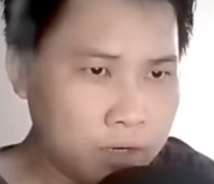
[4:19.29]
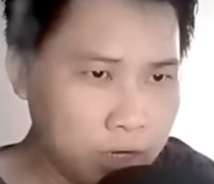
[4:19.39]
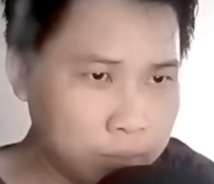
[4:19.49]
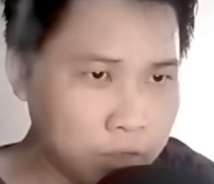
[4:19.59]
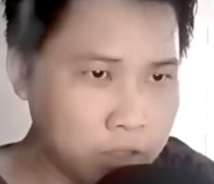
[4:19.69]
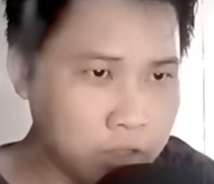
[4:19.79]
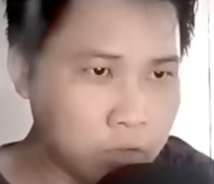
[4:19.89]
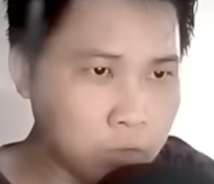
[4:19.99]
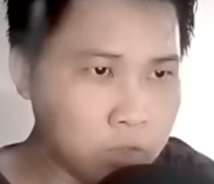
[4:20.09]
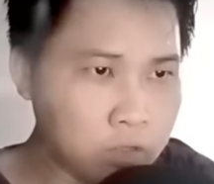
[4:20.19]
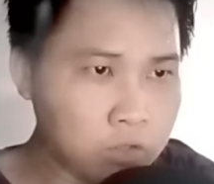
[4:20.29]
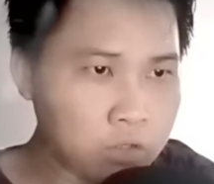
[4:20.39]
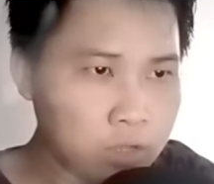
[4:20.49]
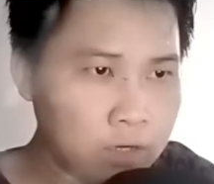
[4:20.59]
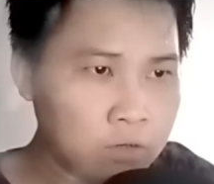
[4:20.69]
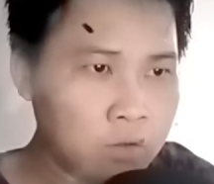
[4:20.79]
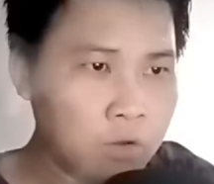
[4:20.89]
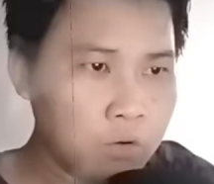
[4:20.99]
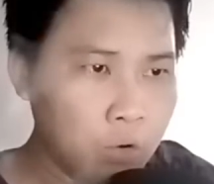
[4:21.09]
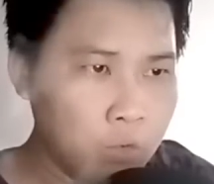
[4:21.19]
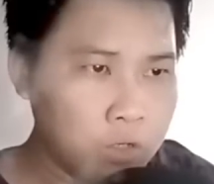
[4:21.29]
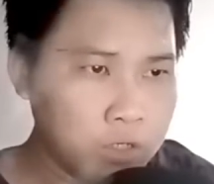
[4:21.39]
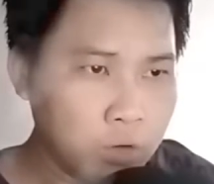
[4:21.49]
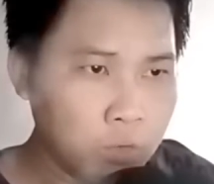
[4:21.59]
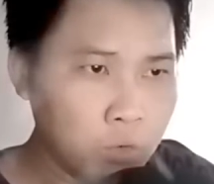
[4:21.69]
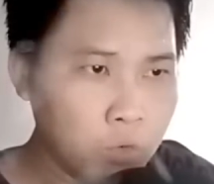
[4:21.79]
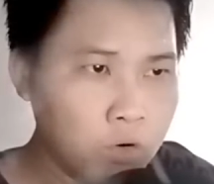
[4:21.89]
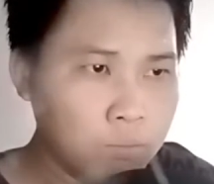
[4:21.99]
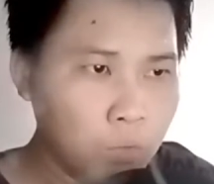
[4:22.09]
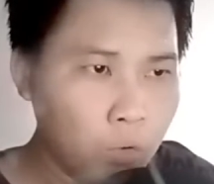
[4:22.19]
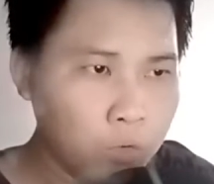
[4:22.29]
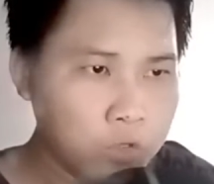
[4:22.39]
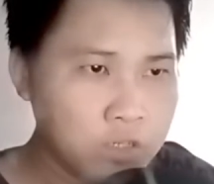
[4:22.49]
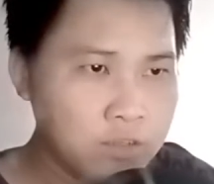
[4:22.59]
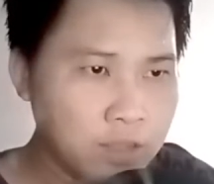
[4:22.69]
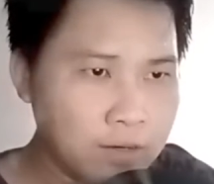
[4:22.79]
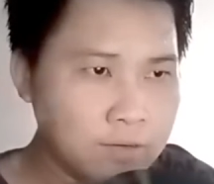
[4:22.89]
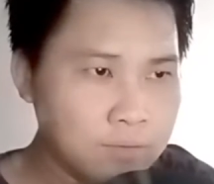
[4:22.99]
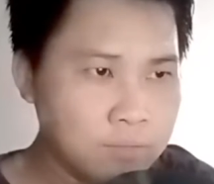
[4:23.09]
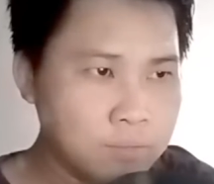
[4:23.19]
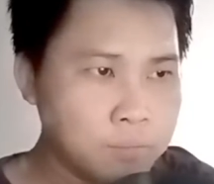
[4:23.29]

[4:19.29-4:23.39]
đem cái chết của Hứa Trường Thanh đổ lên đầu của Bộc Chính Thành.